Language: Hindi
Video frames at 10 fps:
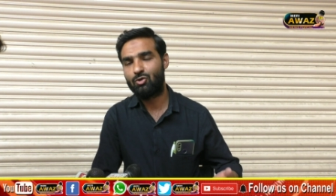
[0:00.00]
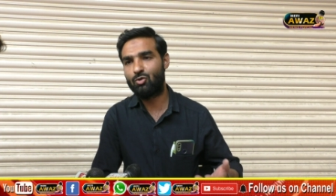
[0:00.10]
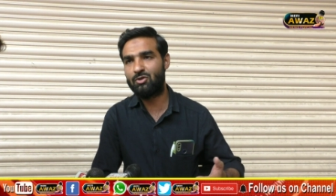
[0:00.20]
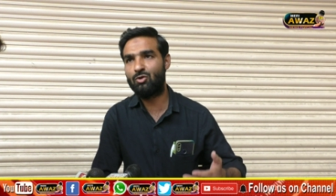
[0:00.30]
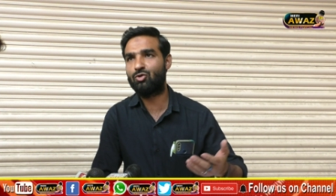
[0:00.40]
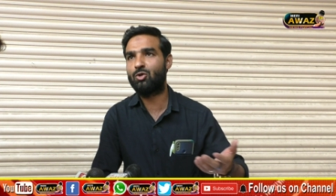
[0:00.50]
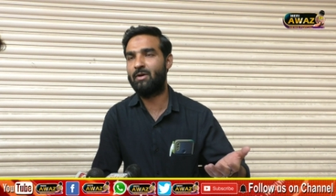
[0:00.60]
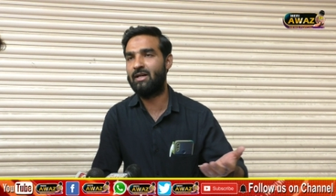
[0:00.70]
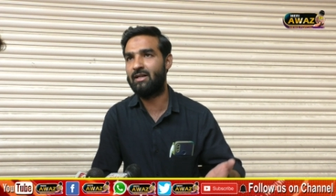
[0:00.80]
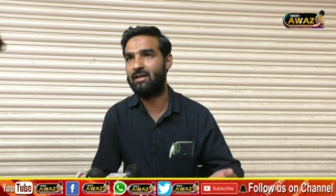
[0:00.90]
तो मुझे उनको तो
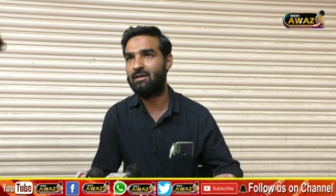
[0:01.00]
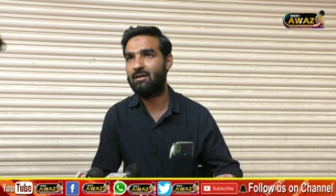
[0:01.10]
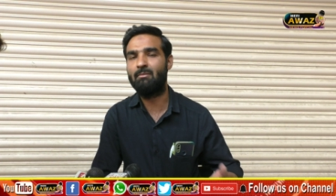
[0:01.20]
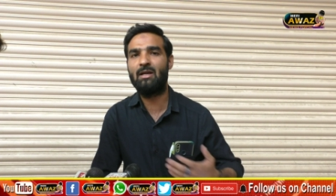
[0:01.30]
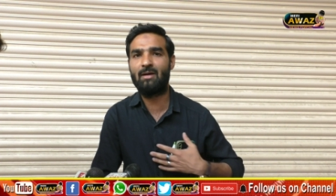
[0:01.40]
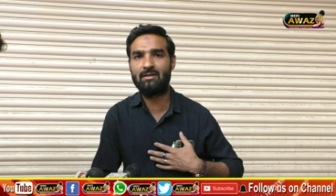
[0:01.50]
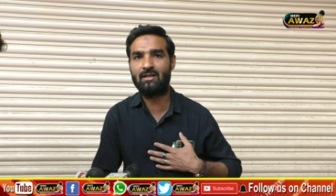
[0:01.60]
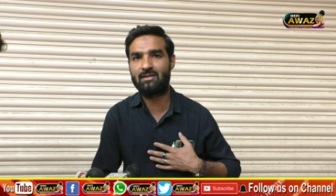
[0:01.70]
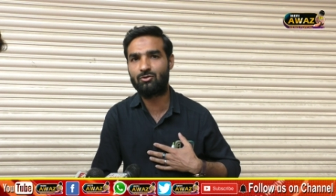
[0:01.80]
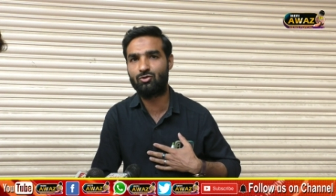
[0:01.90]
फेरने मैं
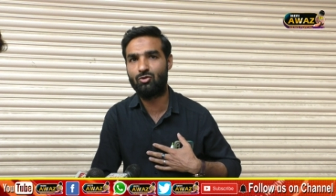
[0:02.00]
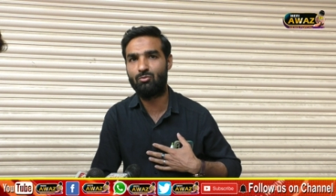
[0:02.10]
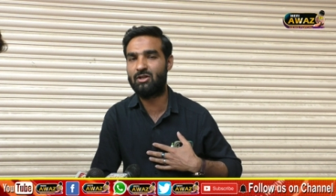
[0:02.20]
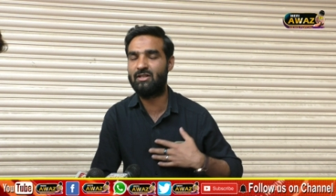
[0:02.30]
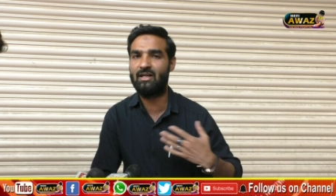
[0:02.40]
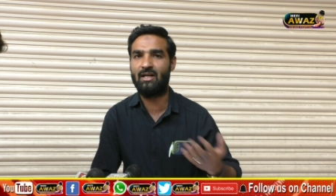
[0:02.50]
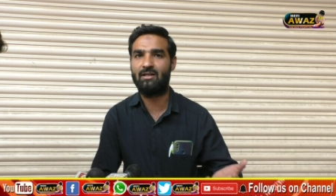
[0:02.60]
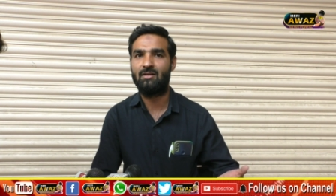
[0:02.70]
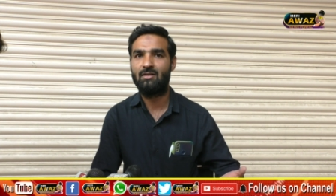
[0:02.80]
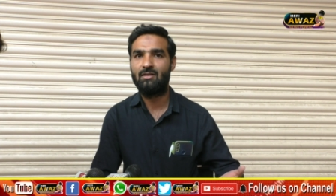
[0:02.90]
ईमानदार शख्स हूँ मुझे देना है